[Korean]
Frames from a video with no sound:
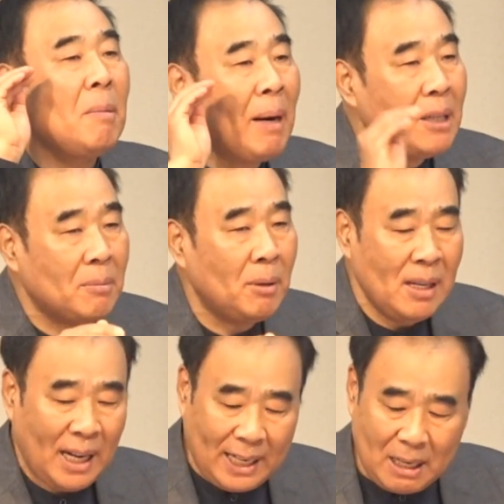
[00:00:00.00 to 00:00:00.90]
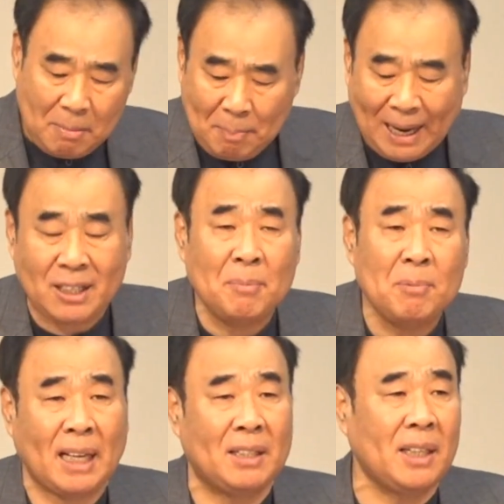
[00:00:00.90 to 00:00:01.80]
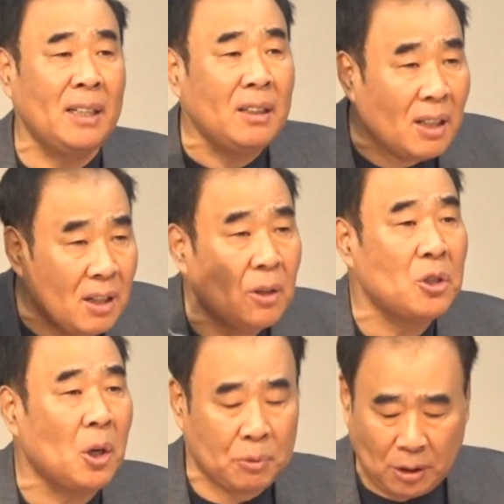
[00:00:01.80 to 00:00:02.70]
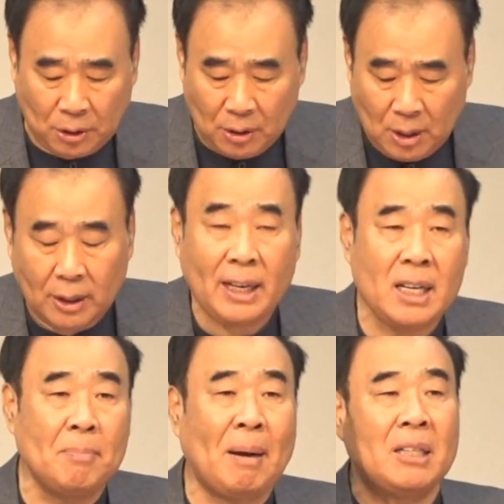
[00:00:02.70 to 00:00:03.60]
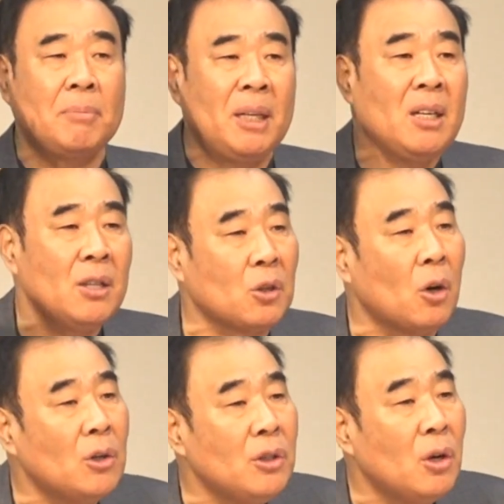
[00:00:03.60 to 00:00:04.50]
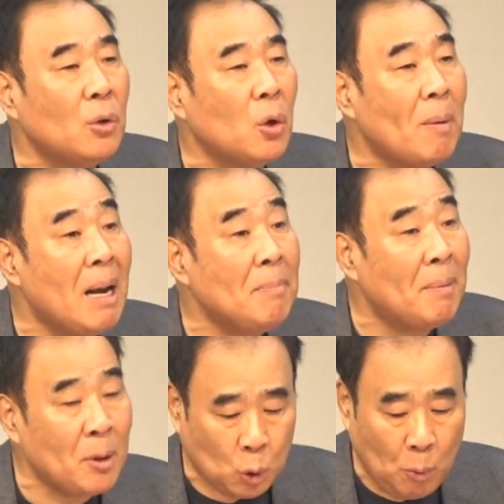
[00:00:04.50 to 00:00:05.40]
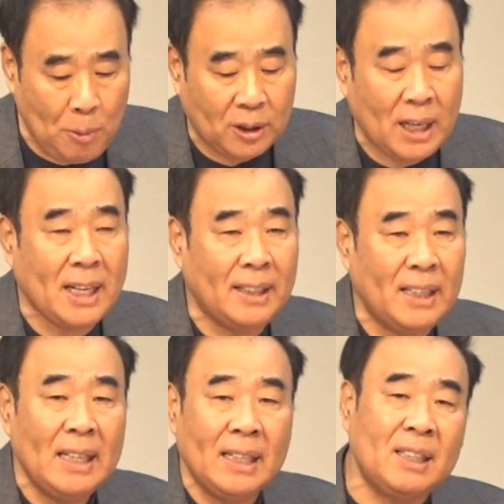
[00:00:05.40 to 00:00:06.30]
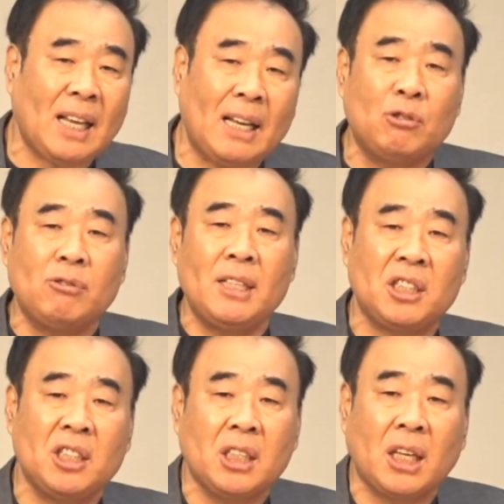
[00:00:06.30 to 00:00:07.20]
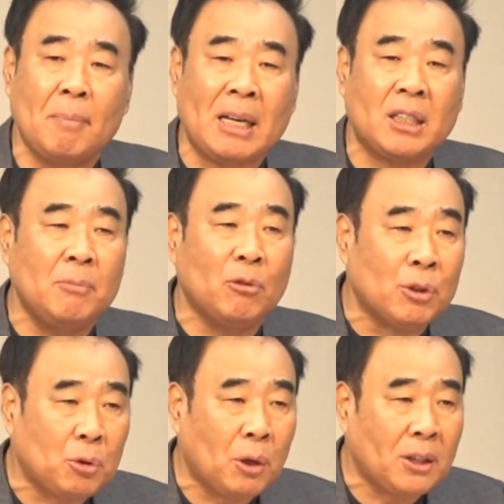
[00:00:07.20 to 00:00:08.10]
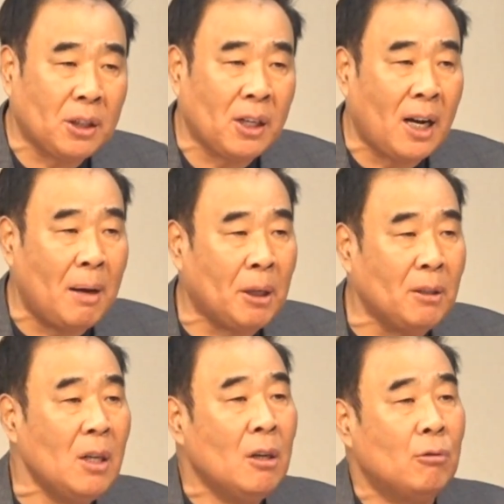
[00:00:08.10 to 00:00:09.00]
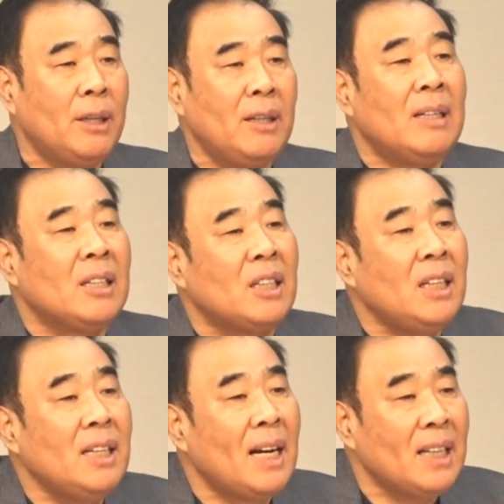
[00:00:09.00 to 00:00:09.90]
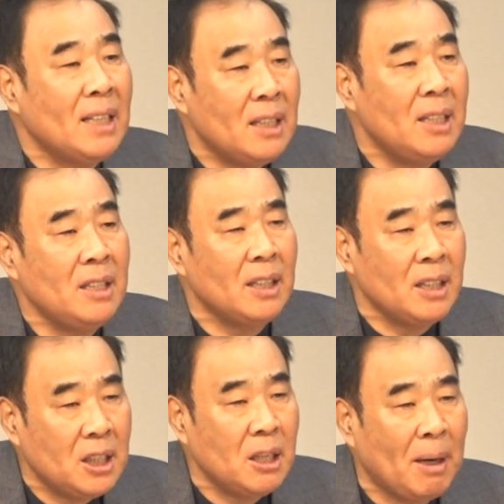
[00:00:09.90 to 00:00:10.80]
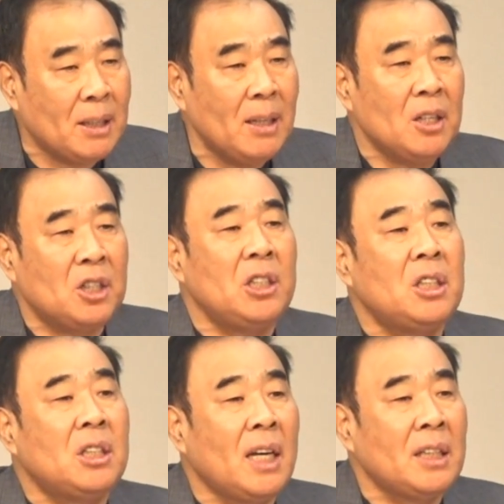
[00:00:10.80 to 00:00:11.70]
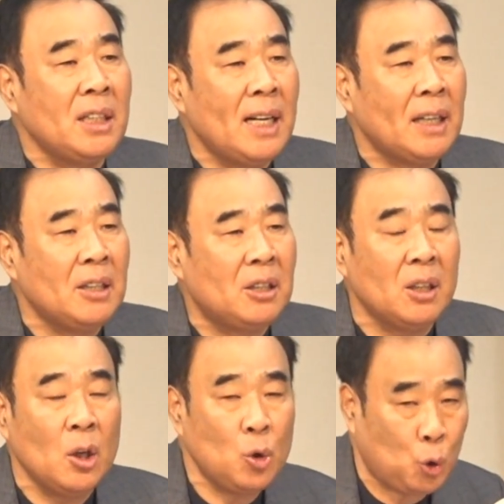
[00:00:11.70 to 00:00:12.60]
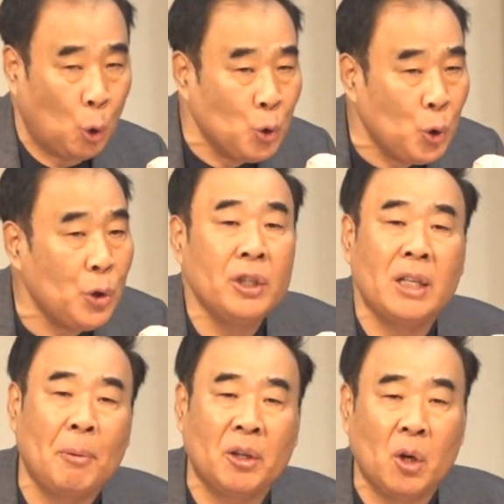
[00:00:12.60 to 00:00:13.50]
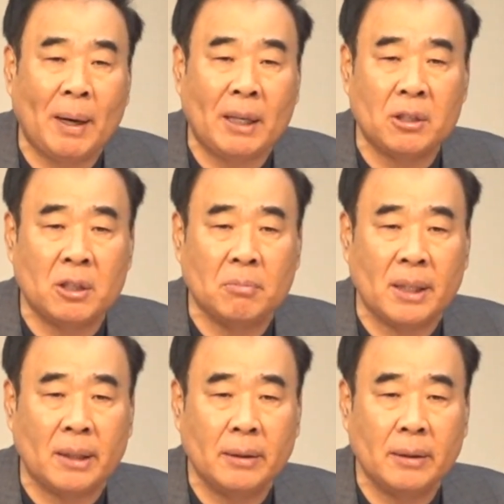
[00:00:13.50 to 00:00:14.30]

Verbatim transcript: 말씀은 하나님의 말씀 자체는 틀린 것이 없어요. 그러나 이 말씀이 성령으로 말미암아 조명되지 않은 이 단순한 지식의 말씀이 우리 속에 들어가면 우리는 신앙인이지만 지식의 신앙인 즉 종교인이 돼 버리고 마는 것입니다.